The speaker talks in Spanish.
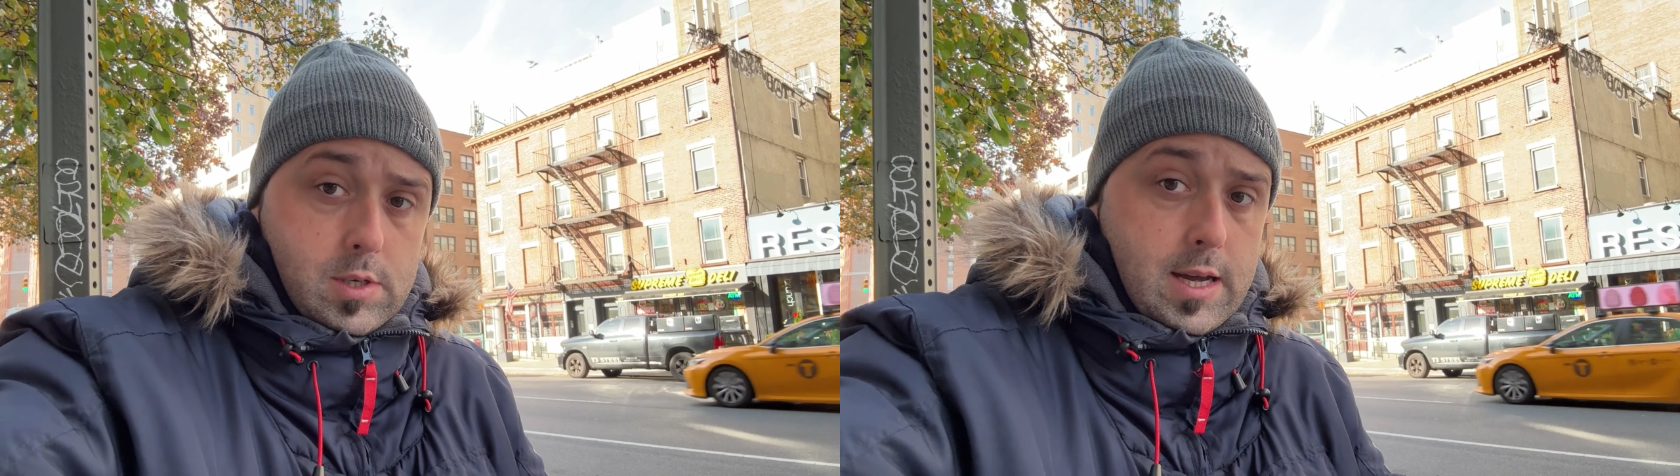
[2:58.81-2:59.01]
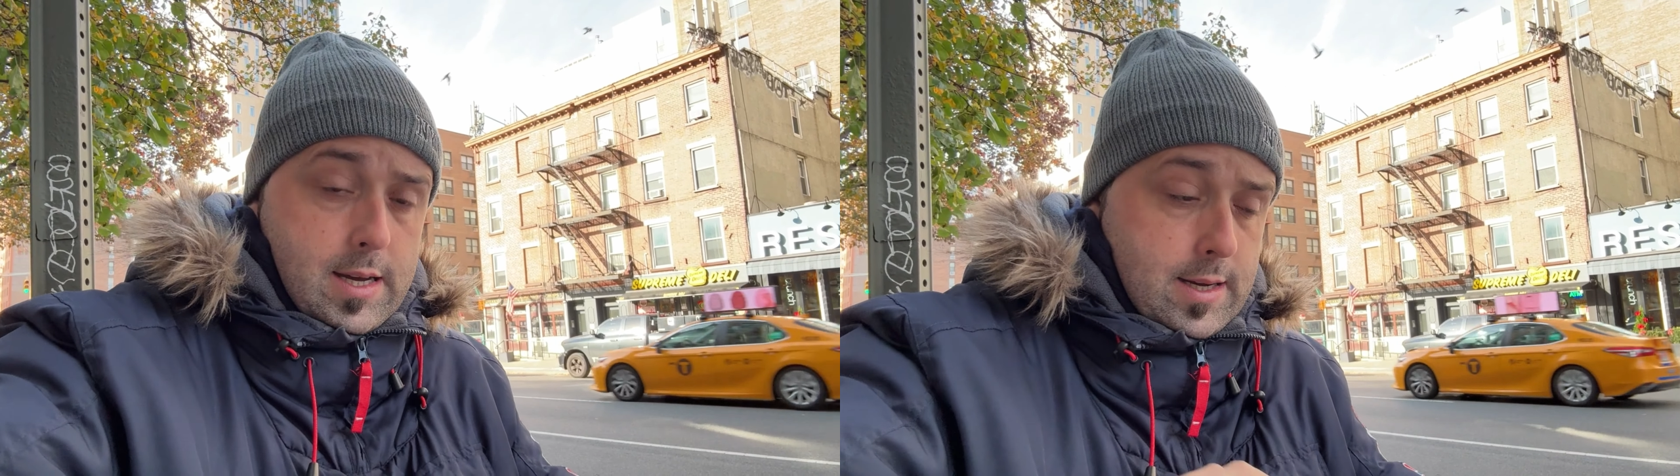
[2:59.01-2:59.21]
O
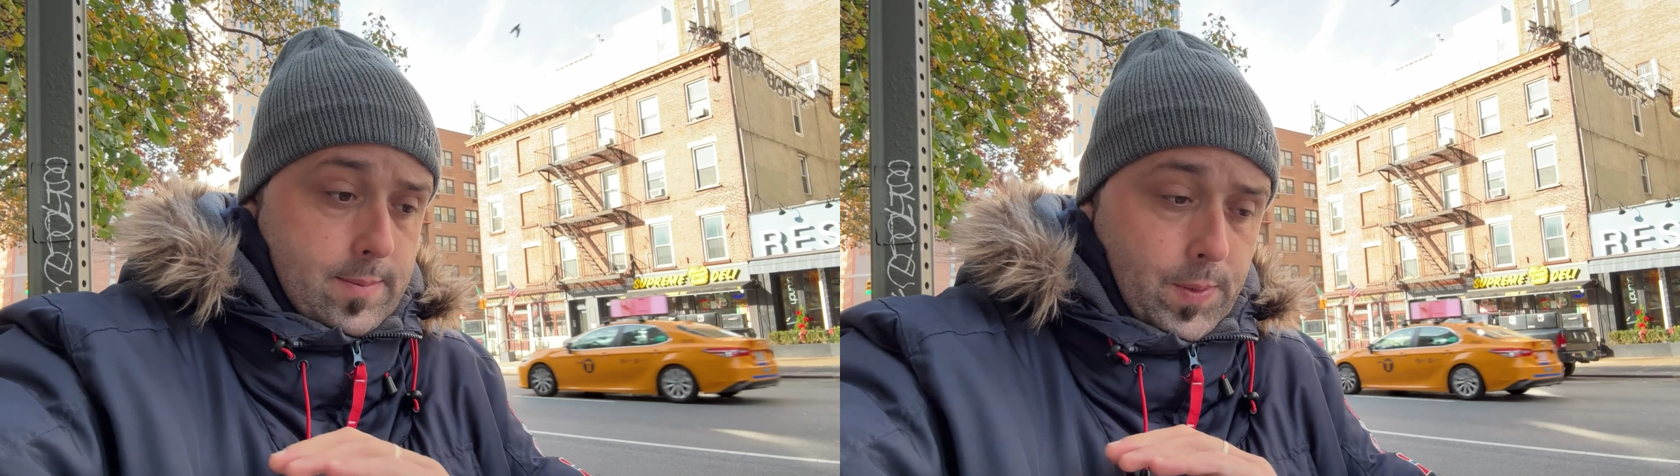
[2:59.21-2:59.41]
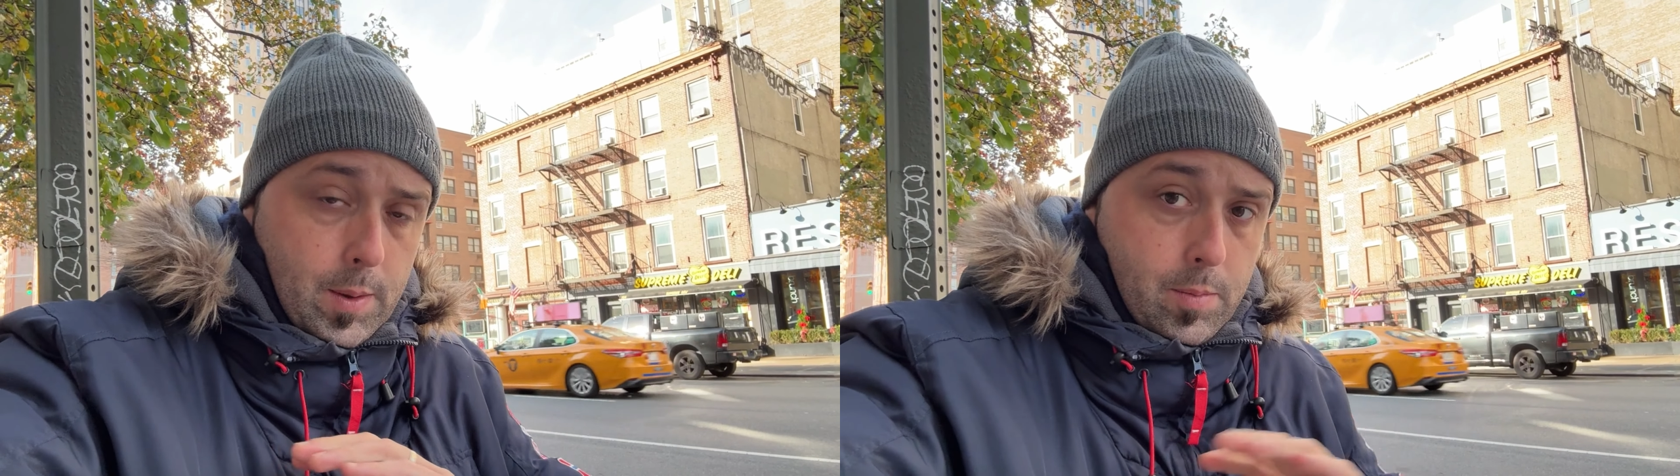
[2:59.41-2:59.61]
sea,
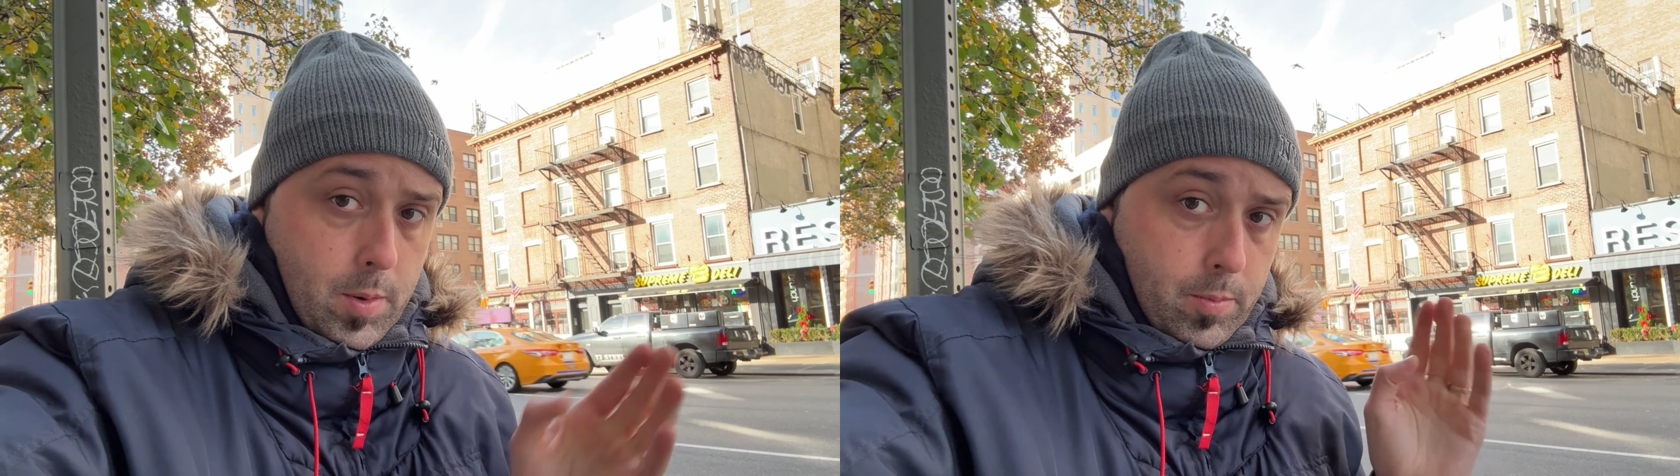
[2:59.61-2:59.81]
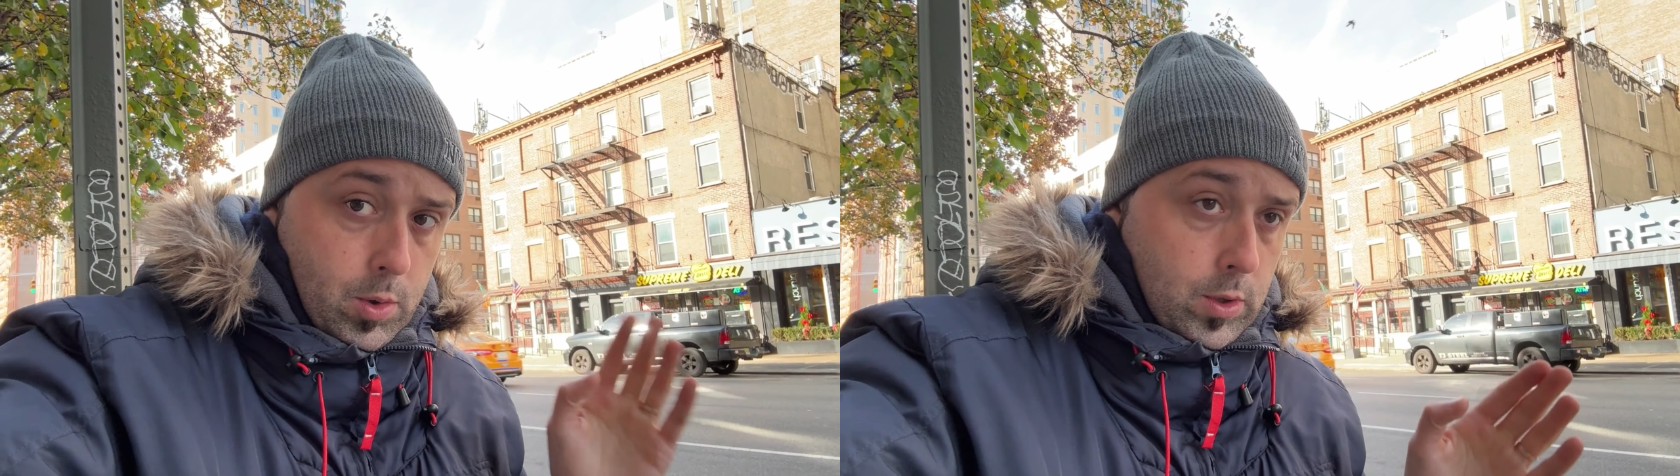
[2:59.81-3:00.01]

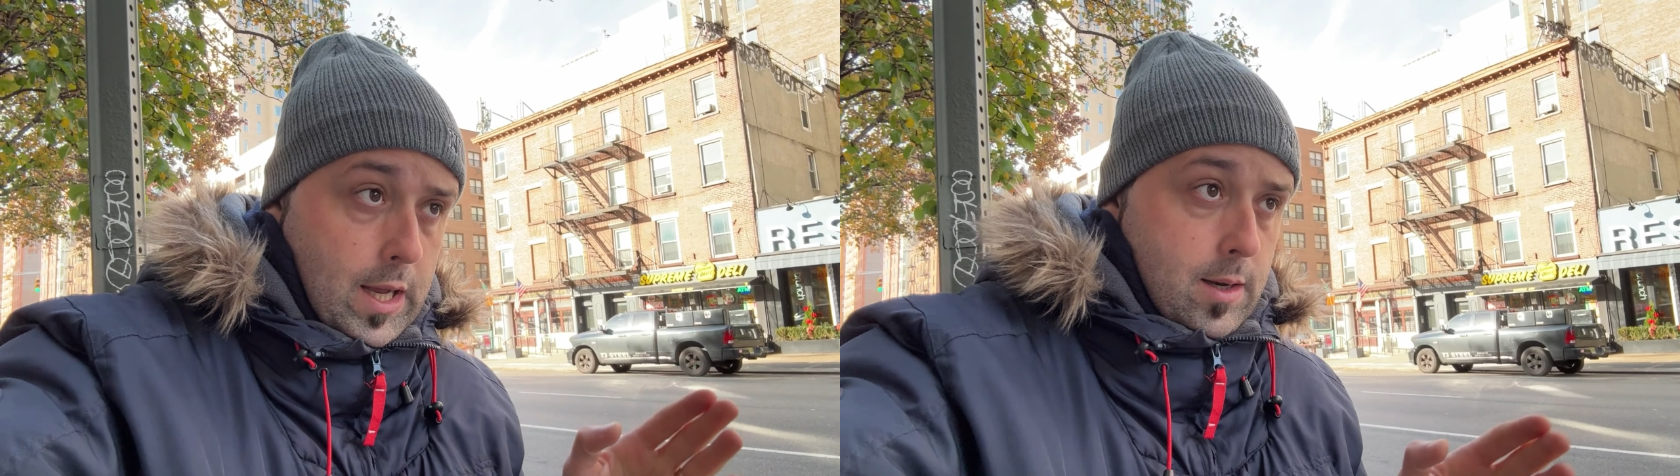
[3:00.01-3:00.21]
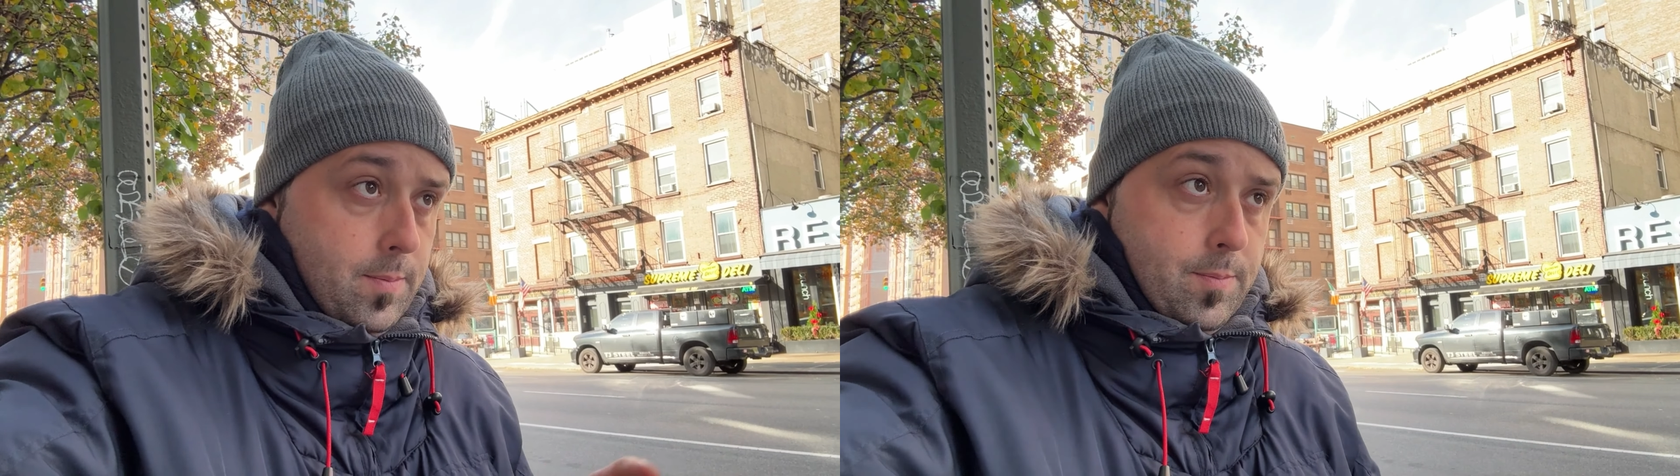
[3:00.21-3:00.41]

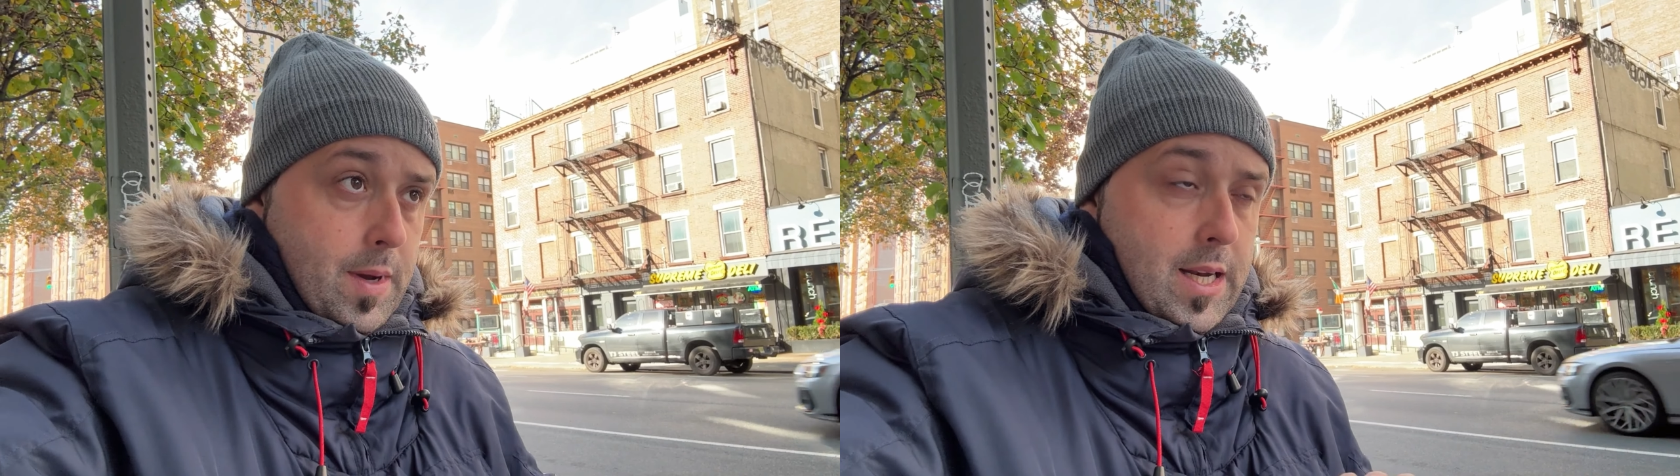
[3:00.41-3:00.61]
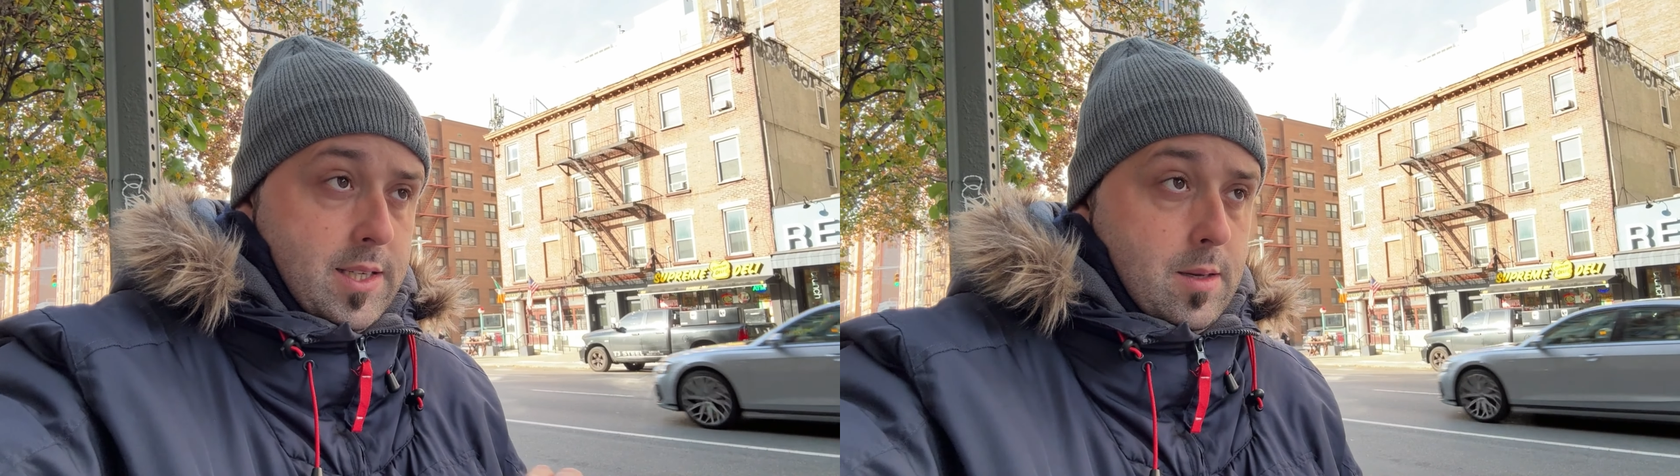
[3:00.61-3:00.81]
brutal,
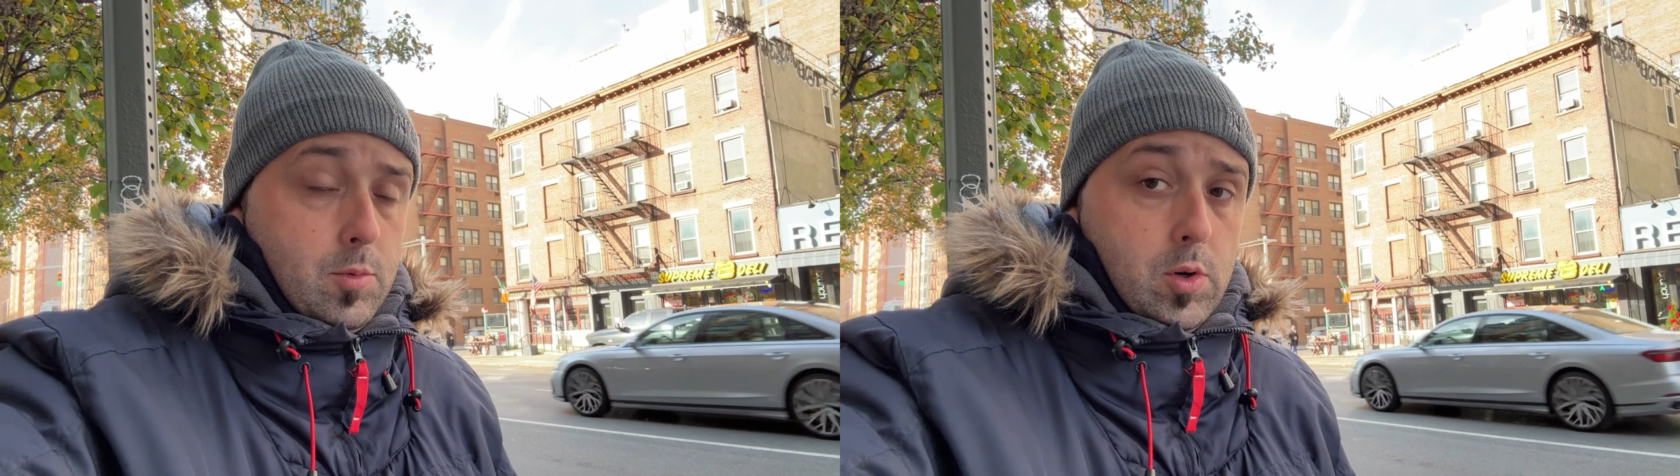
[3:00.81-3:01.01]
malísimo.